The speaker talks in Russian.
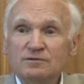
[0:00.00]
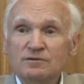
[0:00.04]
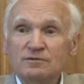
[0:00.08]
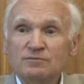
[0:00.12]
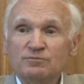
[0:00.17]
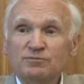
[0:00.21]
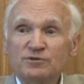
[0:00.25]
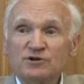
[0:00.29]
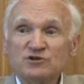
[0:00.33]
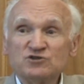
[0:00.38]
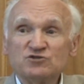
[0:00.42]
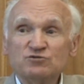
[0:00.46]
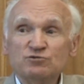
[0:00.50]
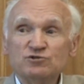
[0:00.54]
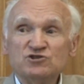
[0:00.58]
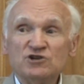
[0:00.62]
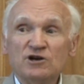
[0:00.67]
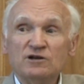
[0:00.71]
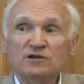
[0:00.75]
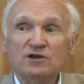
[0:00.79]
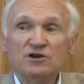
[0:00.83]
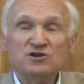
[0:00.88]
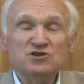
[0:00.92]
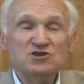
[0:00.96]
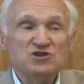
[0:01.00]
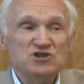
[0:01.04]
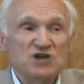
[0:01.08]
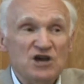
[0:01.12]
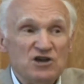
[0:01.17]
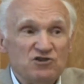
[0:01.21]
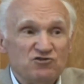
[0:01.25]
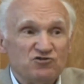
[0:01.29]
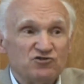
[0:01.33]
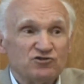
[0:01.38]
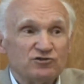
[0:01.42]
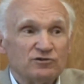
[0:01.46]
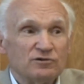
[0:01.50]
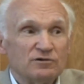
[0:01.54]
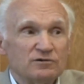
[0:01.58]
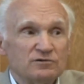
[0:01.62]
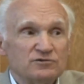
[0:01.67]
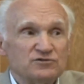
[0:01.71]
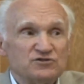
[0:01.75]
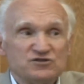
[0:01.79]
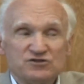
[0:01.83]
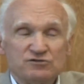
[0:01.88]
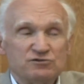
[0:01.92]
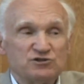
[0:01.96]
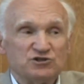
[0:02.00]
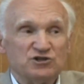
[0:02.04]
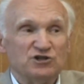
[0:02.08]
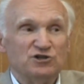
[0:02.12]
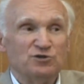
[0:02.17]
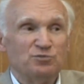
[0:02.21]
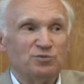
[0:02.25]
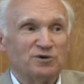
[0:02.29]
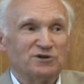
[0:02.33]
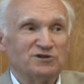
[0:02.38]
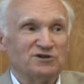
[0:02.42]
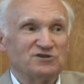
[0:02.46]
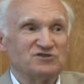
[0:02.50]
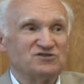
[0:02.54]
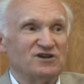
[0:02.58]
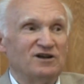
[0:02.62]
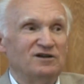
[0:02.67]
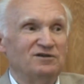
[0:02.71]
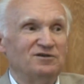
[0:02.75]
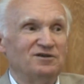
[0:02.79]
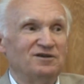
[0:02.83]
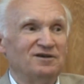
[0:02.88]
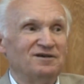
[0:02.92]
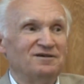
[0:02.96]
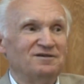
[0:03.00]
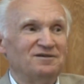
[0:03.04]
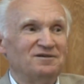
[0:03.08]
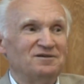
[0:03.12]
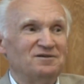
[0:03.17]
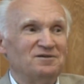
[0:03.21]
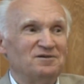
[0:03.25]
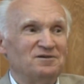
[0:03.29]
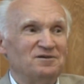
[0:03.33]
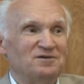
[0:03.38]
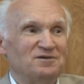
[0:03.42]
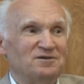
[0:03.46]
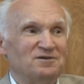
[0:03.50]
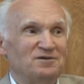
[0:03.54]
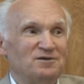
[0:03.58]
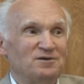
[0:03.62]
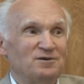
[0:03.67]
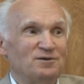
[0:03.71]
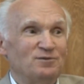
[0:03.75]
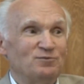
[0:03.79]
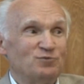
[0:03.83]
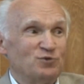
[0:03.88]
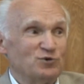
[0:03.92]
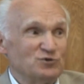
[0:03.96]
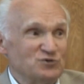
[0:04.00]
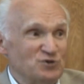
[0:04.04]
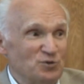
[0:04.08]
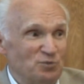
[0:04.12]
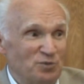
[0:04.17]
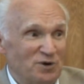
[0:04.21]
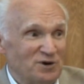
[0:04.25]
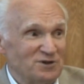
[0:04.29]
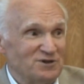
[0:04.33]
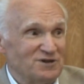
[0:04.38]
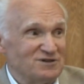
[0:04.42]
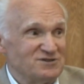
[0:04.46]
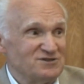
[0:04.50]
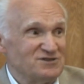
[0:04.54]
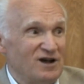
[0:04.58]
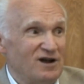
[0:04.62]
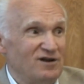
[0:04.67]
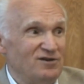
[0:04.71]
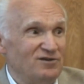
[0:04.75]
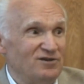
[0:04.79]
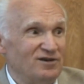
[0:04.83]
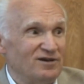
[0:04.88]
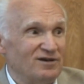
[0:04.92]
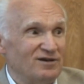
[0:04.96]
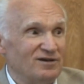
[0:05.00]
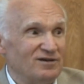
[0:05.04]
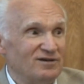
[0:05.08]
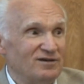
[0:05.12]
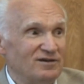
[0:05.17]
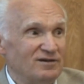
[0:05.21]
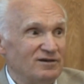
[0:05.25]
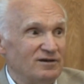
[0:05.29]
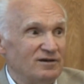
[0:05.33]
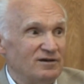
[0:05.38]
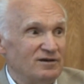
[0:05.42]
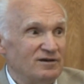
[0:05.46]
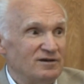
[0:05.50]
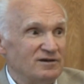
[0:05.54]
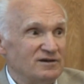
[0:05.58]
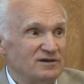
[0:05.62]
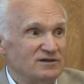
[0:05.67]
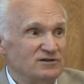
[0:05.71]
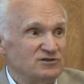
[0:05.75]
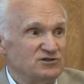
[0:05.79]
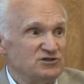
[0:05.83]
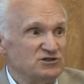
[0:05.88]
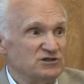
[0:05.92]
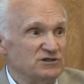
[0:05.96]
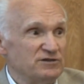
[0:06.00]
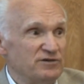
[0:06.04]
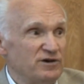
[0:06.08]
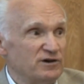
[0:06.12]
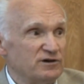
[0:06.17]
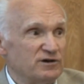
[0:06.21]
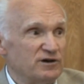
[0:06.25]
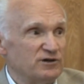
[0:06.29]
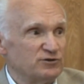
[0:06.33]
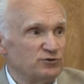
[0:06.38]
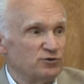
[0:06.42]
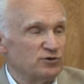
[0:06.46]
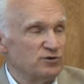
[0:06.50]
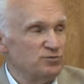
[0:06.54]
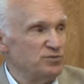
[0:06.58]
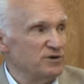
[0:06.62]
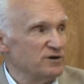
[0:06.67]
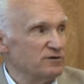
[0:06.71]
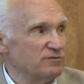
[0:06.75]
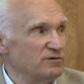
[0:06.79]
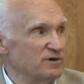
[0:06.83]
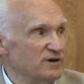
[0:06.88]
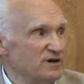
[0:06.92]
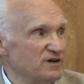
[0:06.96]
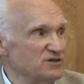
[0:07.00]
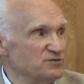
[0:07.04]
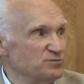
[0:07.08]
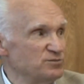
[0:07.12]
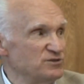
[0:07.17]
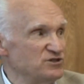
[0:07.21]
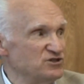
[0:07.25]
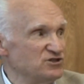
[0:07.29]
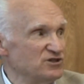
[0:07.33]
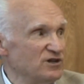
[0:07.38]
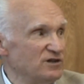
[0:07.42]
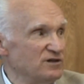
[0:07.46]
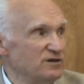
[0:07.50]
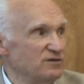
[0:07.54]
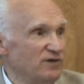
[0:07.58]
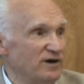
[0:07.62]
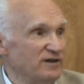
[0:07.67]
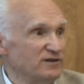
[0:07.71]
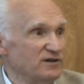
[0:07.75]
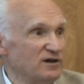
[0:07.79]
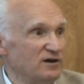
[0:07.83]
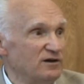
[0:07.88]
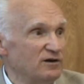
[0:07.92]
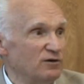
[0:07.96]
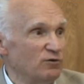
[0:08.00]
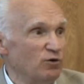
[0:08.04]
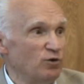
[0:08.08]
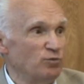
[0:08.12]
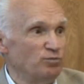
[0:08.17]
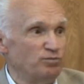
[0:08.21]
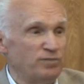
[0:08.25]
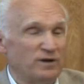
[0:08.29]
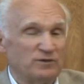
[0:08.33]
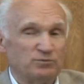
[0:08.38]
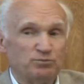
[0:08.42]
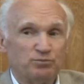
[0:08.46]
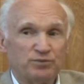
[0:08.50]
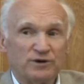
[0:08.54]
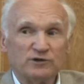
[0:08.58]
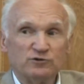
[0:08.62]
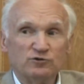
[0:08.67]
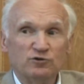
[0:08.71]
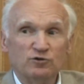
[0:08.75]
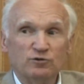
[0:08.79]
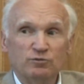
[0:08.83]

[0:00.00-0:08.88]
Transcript: прозвучало нечто совершенно парадоксальное. Просто парадоксальное человек, который первый раз бы читал Евангелие, он подпрыгнул